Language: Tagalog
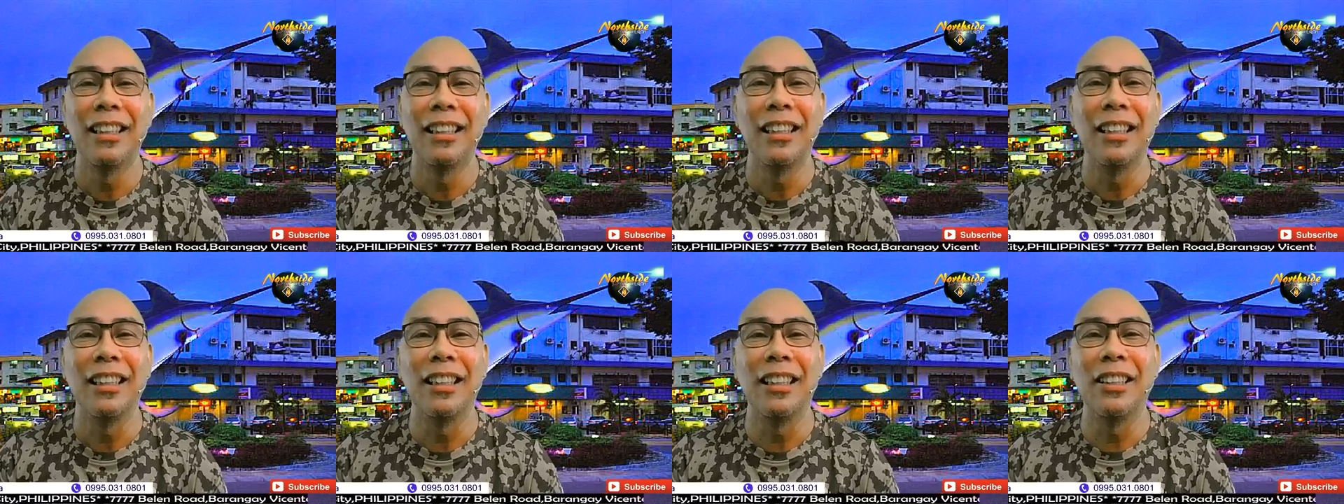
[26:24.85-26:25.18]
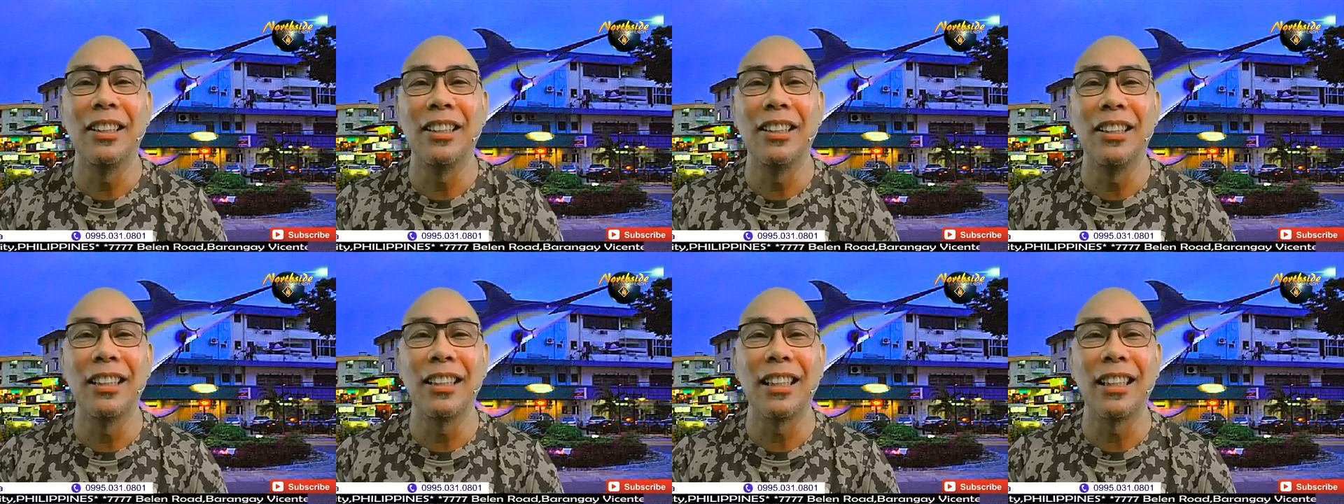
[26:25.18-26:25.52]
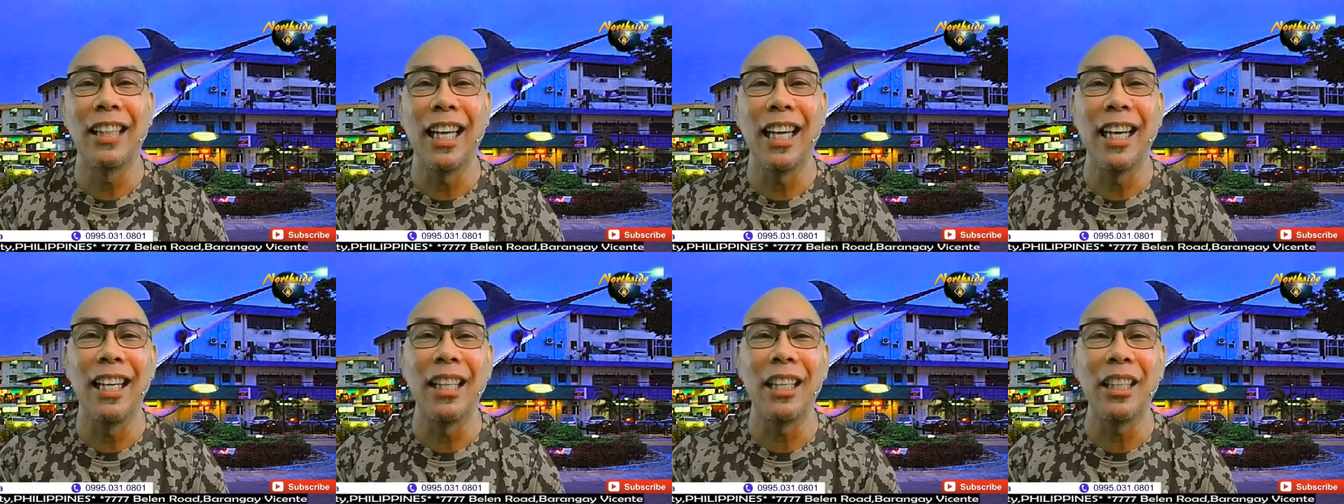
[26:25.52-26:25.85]

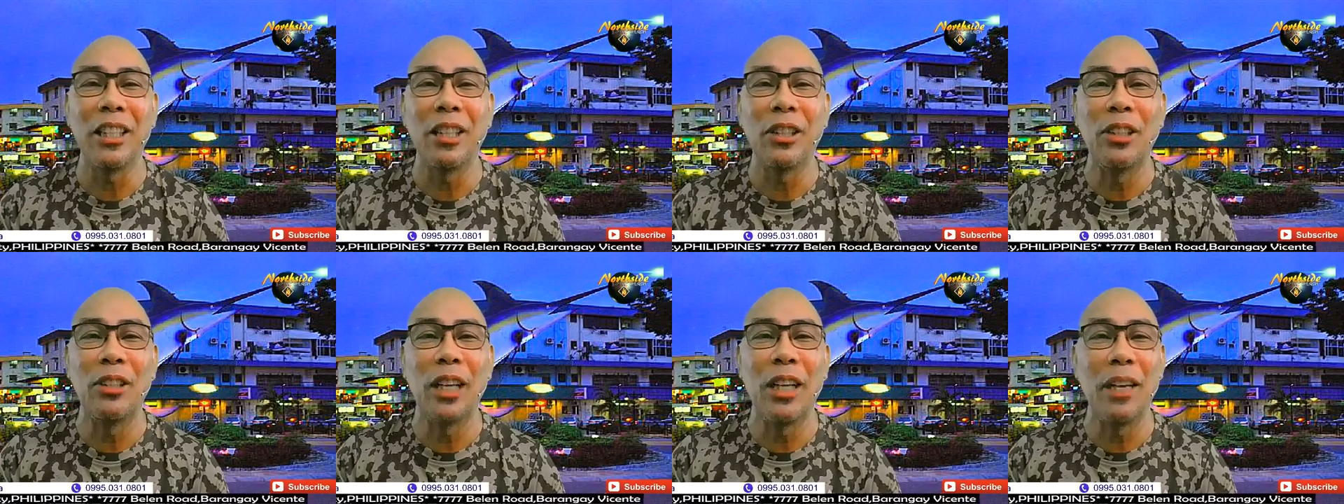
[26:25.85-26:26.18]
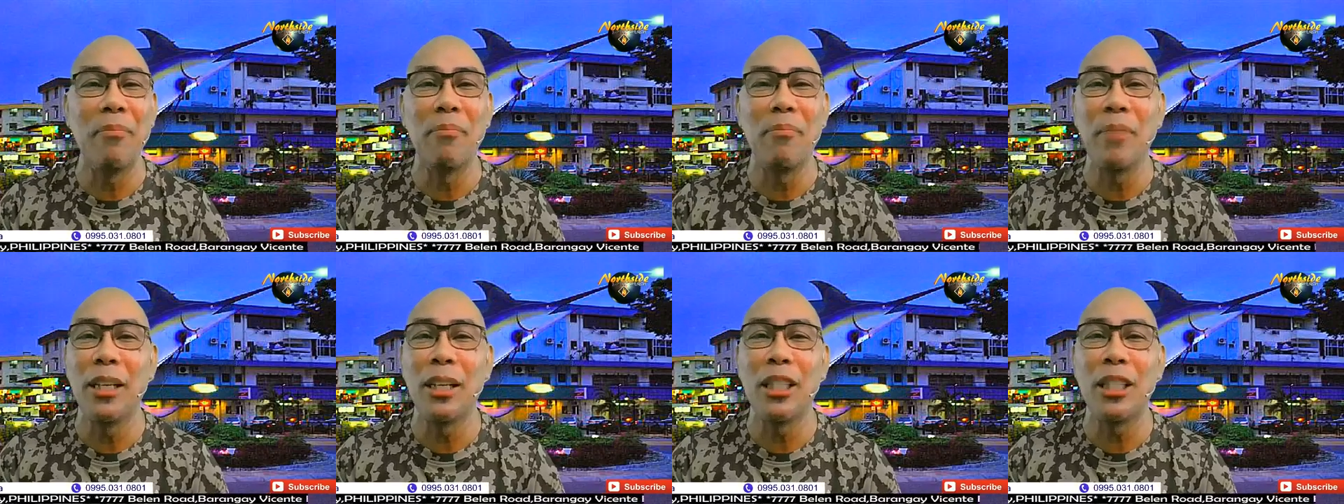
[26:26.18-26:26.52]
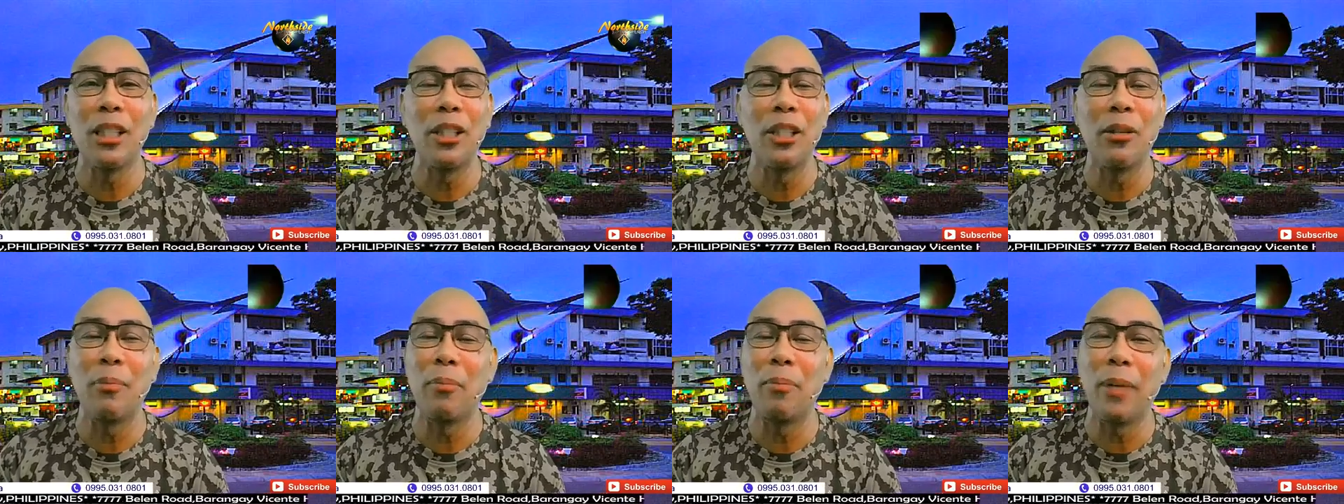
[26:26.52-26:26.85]
Okay, so I miss
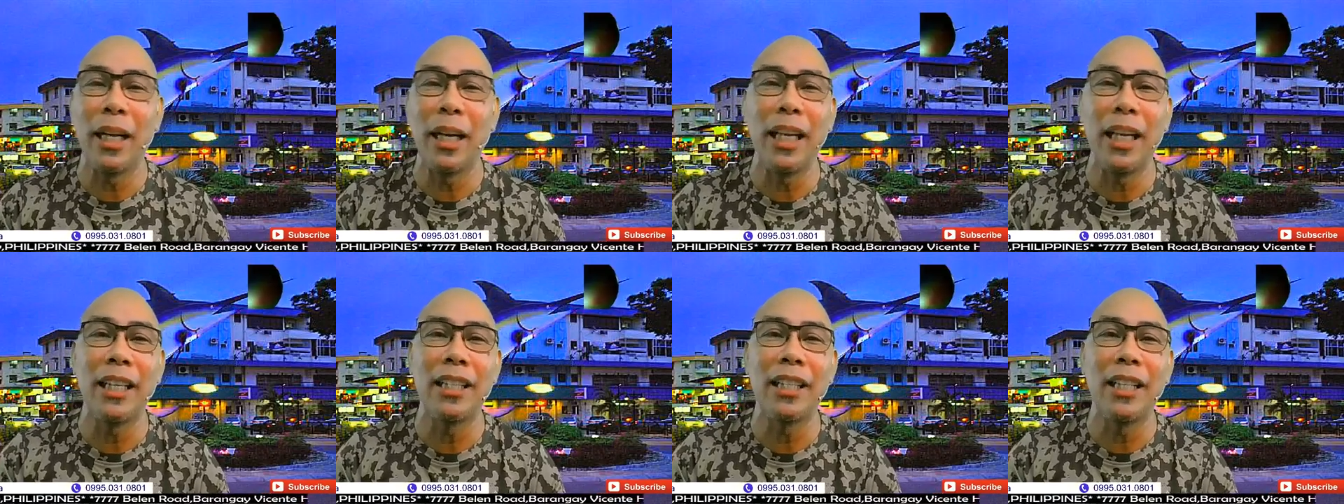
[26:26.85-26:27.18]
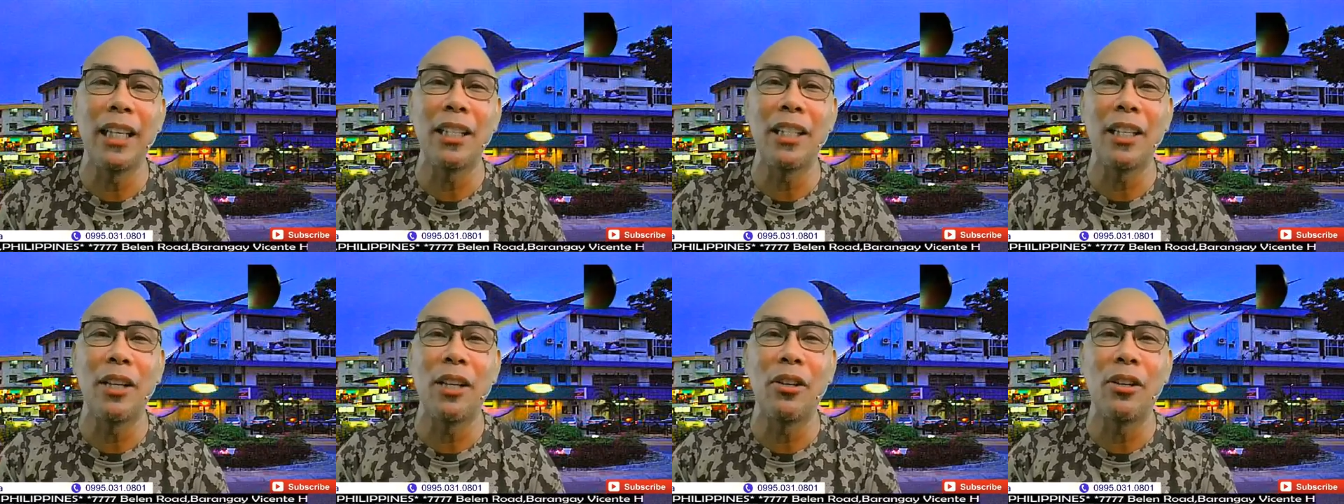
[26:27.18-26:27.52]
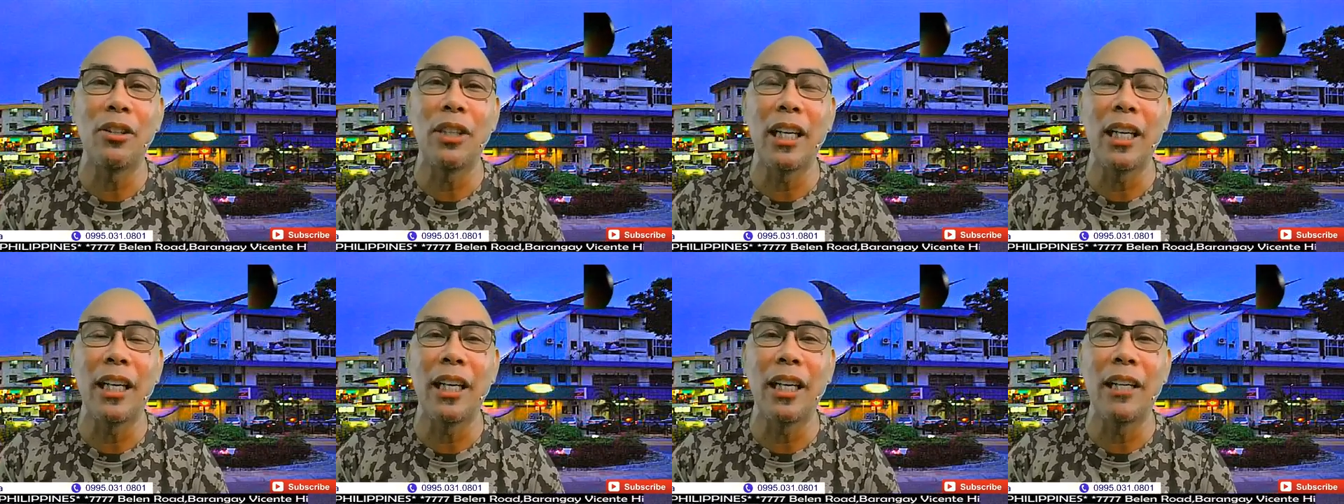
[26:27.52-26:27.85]
your place dyan sa
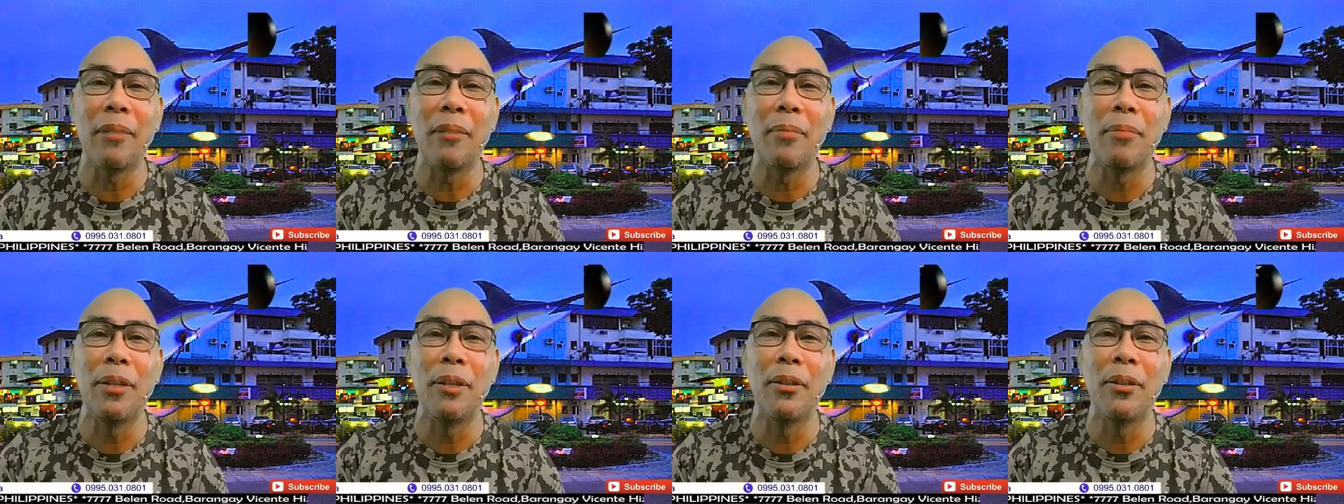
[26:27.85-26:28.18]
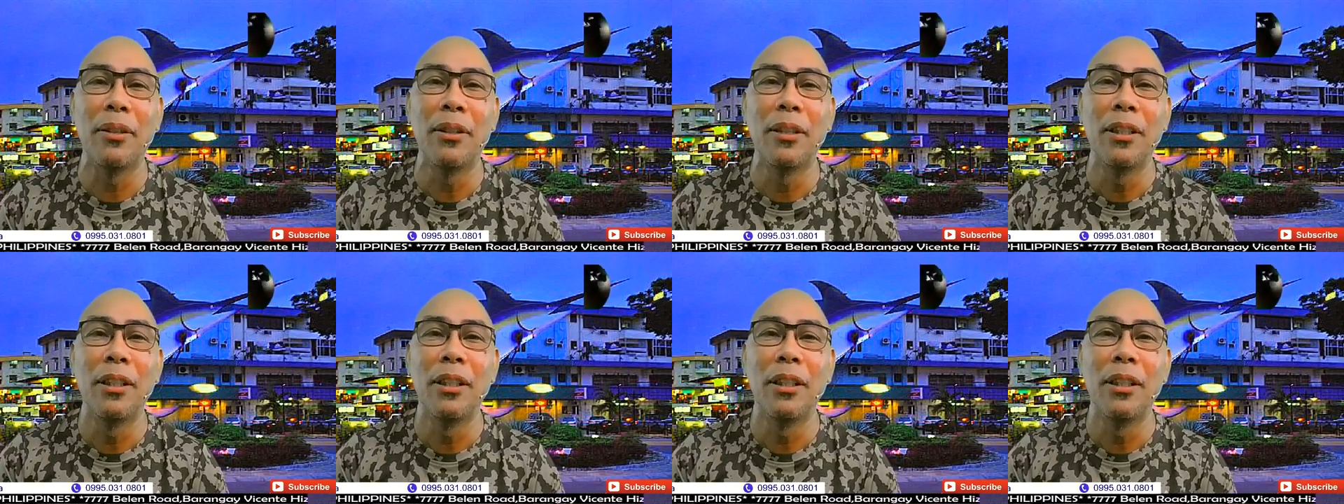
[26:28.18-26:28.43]
Kota Kinabalo